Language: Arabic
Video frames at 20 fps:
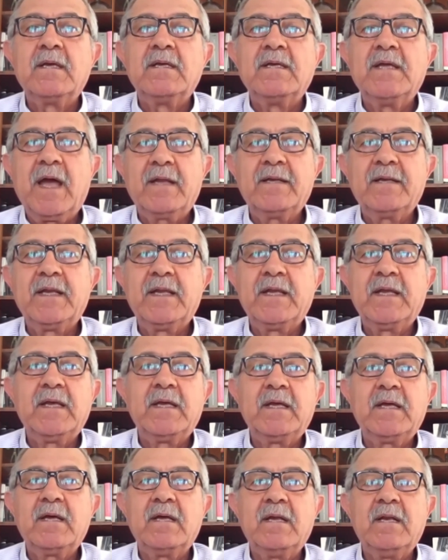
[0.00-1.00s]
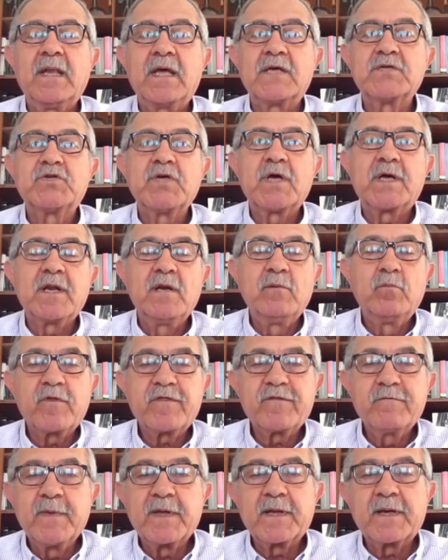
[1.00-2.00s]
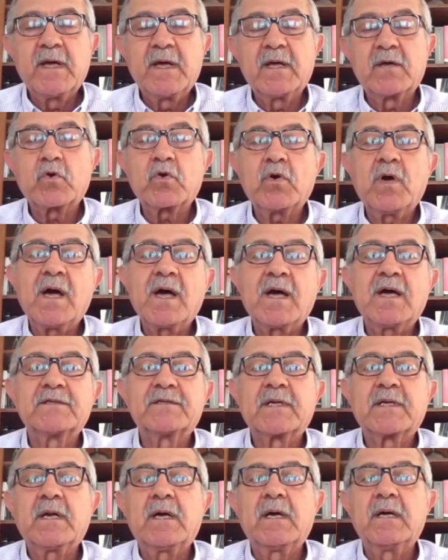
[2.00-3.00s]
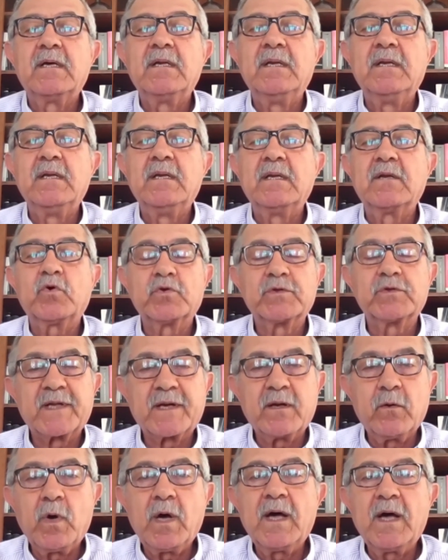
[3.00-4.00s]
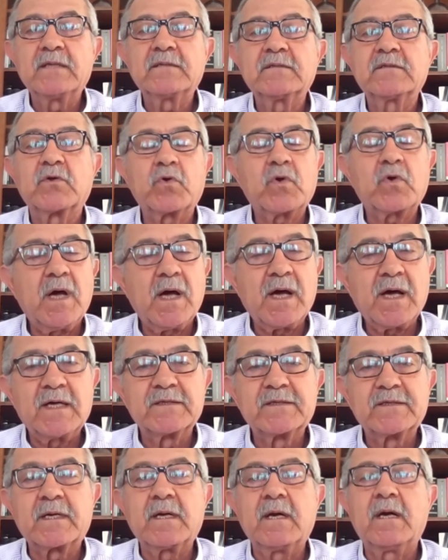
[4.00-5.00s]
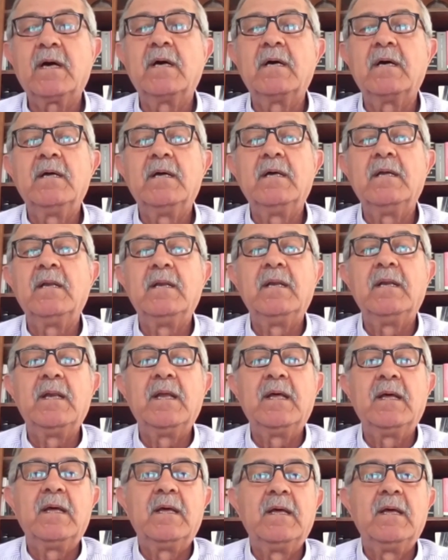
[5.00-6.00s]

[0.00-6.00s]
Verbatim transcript: يعني الأشجار المثمرة رقعة خضراء الخضروات رقعة خضراء نعم.